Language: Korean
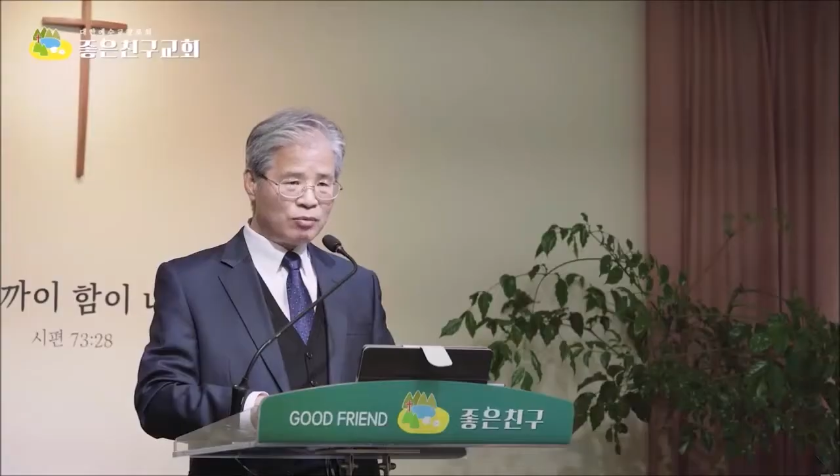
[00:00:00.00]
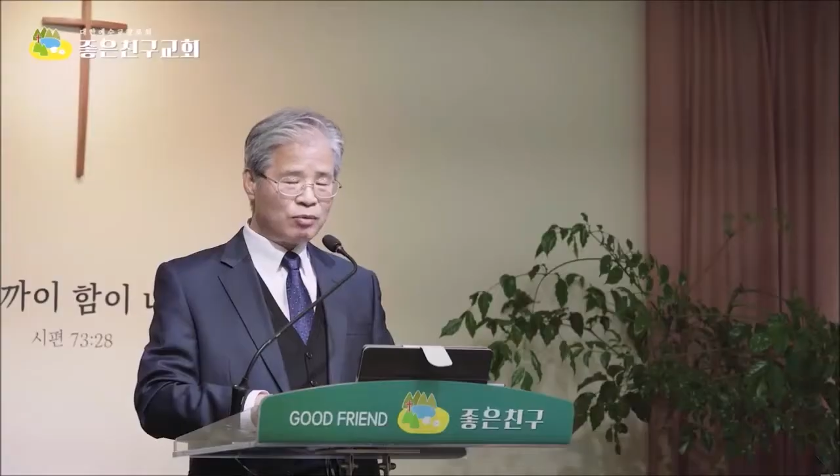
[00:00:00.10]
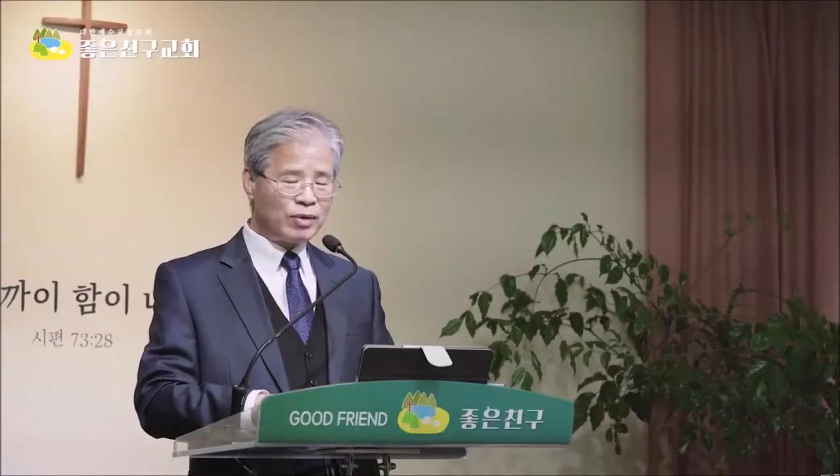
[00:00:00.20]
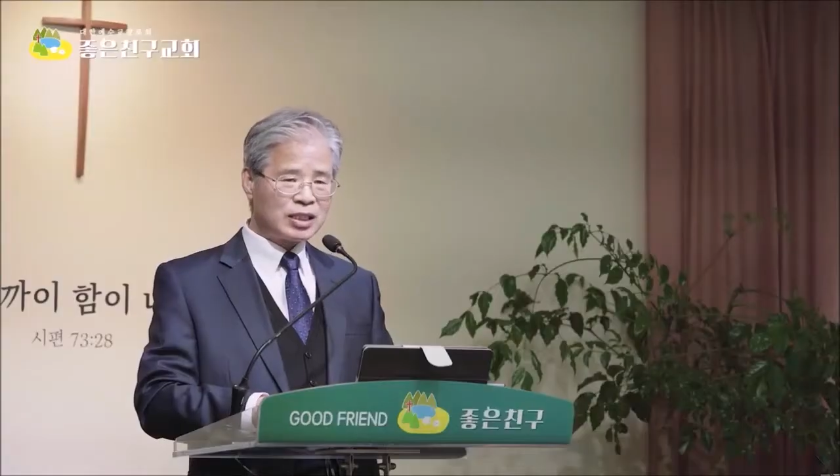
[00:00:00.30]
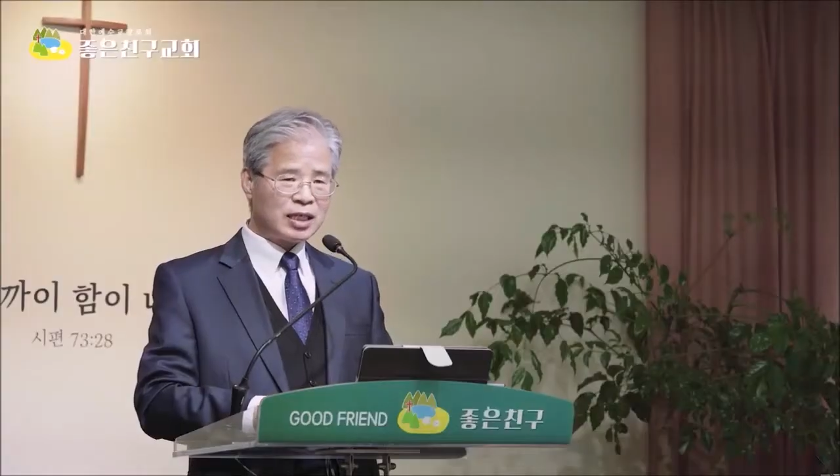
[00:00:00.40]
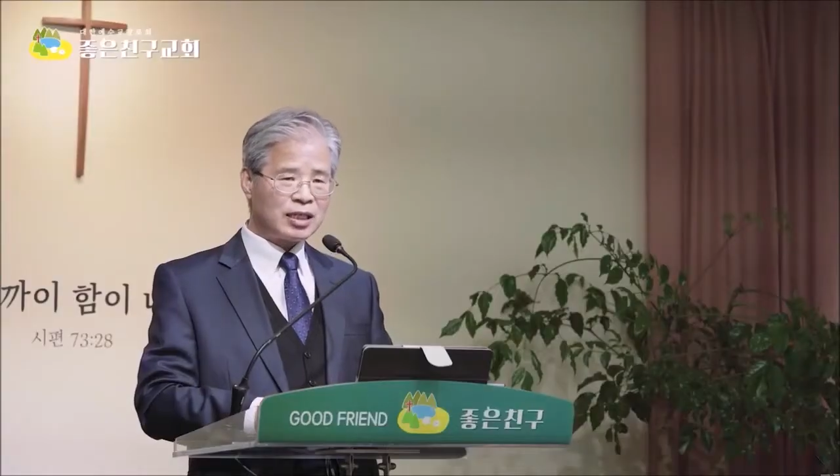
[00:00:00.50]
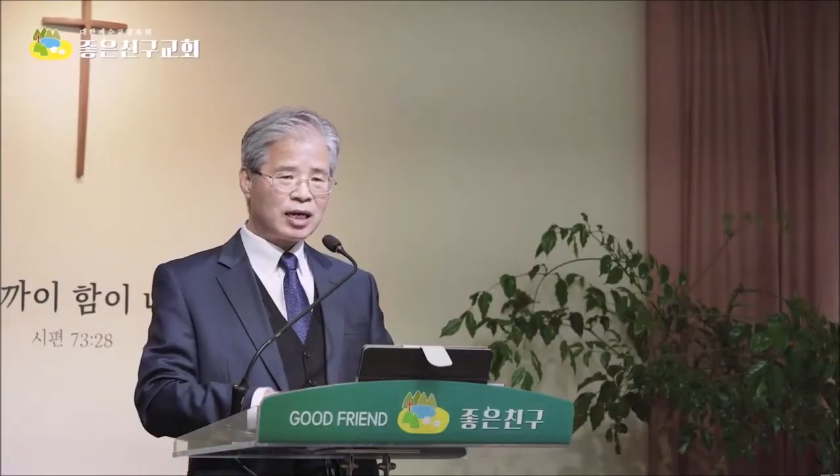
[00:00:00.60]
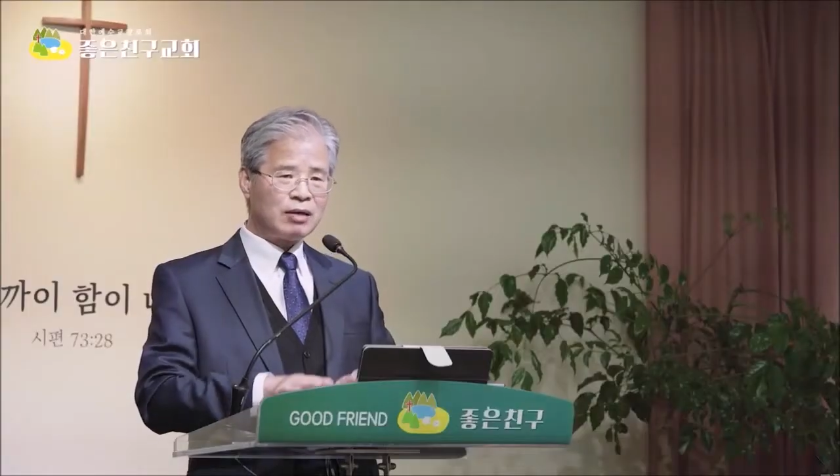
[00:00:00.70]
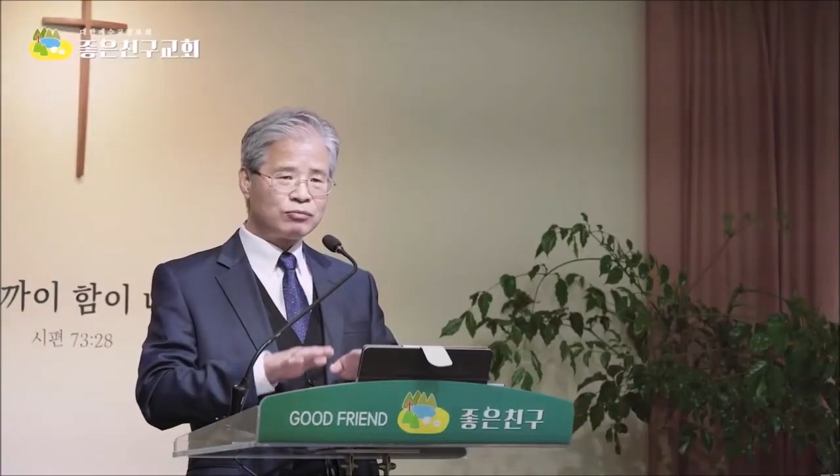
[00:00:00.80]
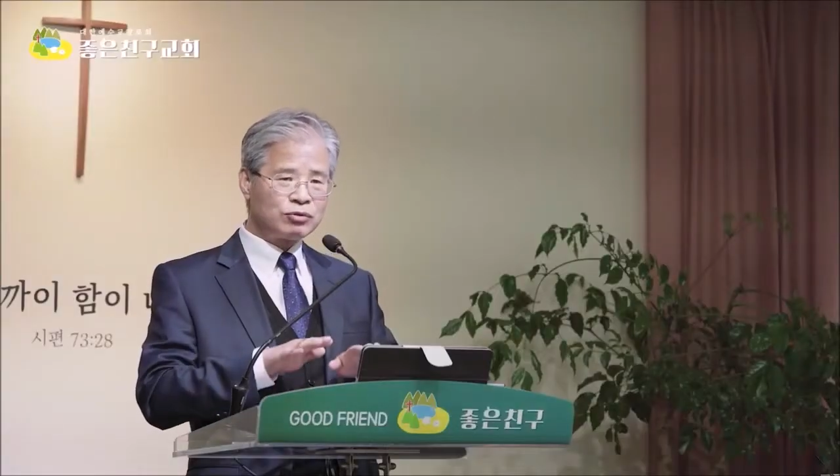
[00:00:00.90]
발목만
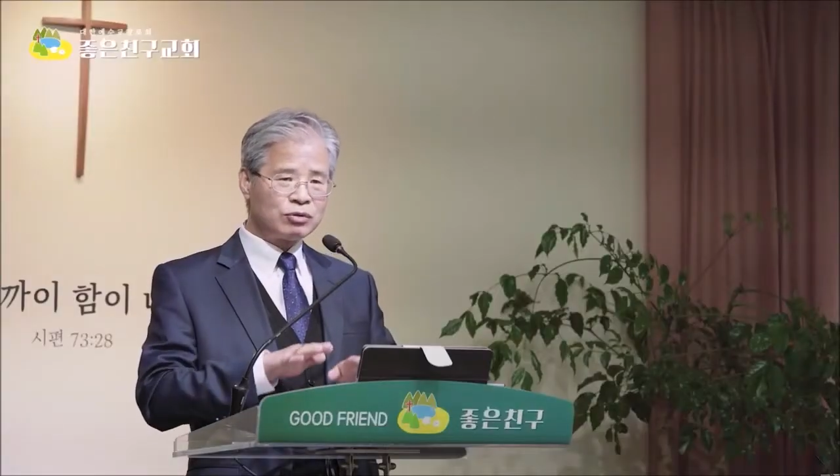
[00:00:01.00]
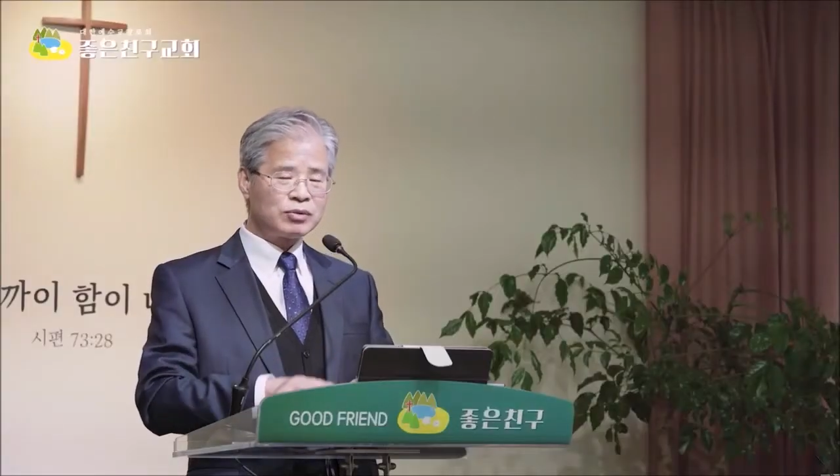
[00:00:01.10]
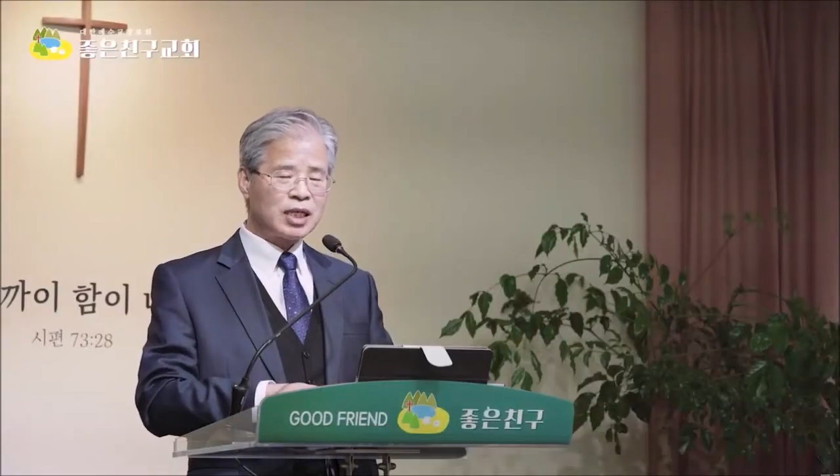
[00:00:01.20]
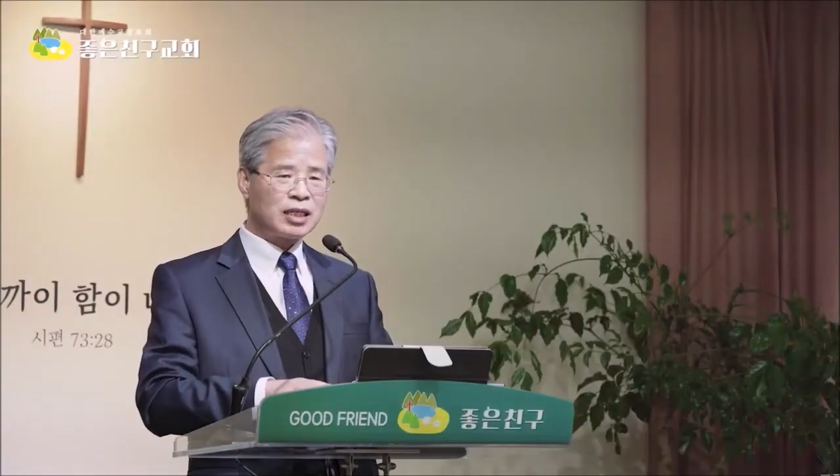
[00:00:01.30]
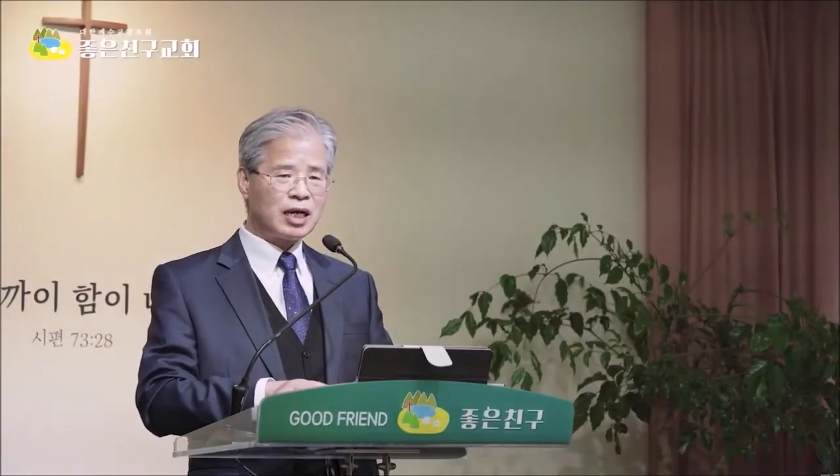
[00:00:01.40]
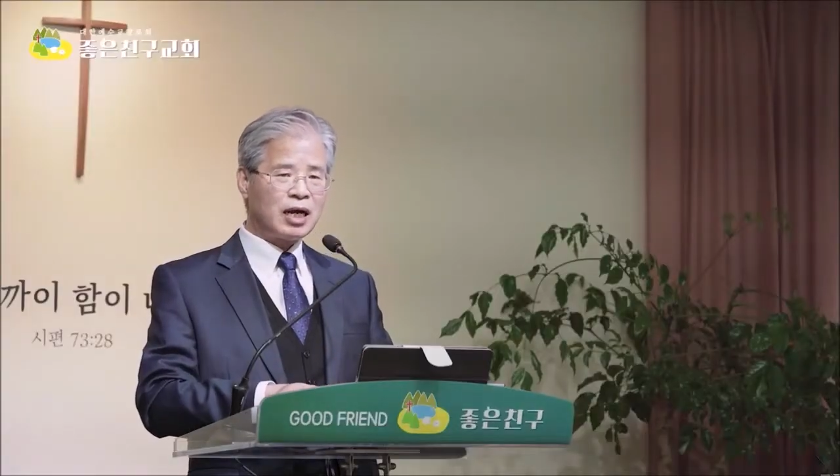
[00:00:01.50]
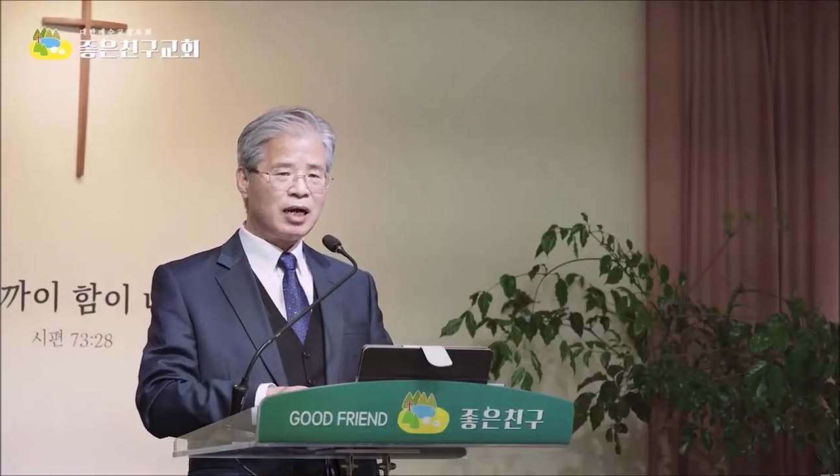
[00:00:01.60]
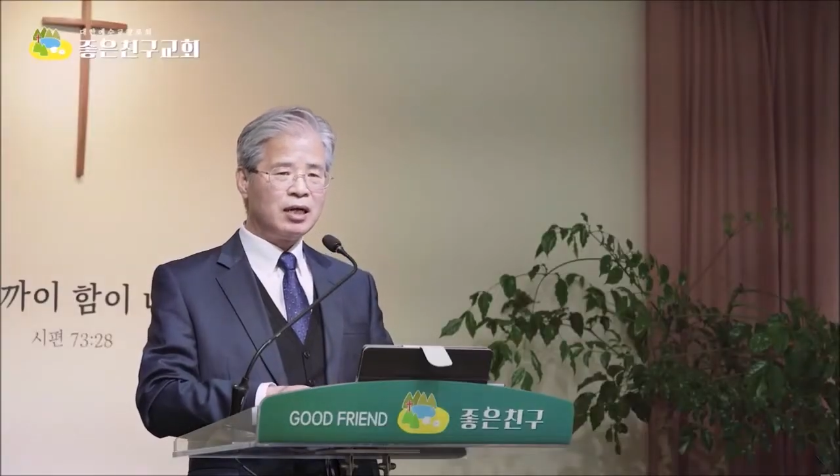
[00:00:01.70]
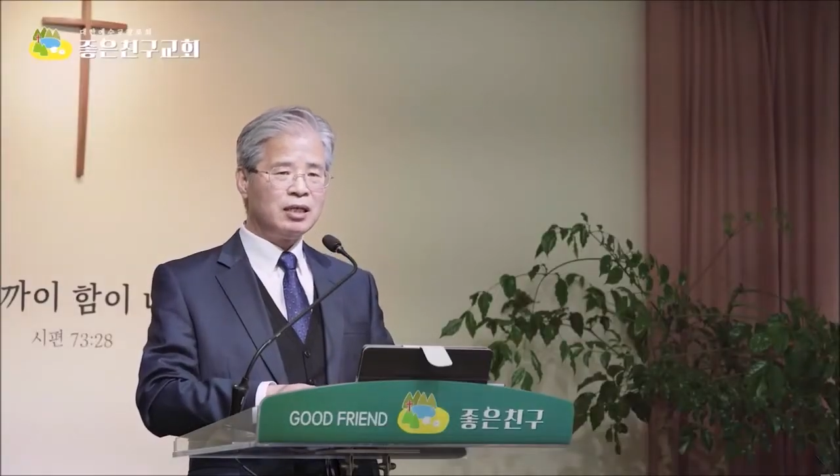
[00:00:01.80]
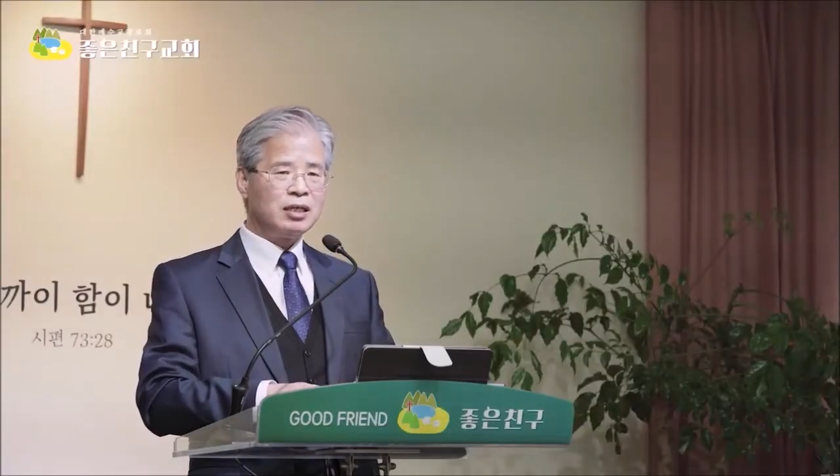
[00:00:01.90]
차다가 무릎 차다가